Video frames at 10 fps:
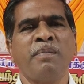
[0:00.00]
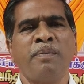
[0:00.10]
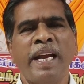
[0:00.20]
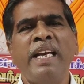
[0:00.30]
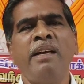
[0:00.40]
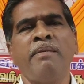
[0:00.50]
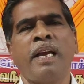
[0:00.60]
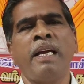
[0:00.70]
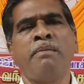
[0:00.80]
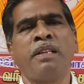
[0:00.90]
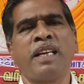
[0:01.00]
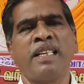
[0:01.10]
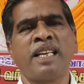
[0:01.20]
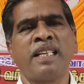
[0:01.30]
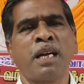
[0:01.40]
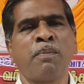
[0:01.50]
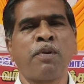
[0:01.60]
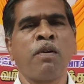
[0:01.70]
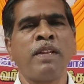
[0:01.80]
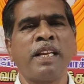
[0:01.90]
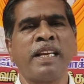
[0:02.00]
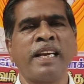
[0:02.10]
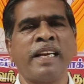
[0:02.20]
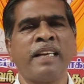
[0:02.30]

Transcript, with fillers: மீண்டும் எகிப்து தேசத்துக்கு போவதற்கு